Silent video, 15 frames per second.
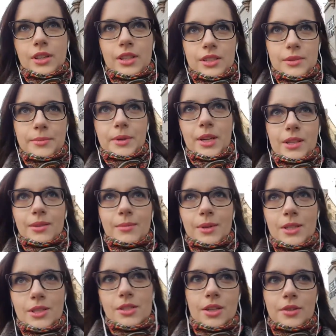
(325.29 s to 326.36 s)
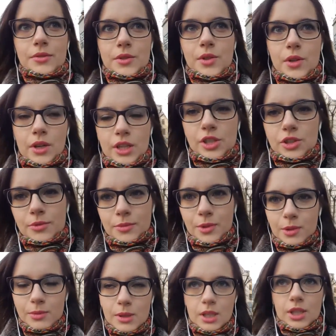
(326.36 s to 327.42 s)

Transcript: хотя при этом я знаю все о каждом доме,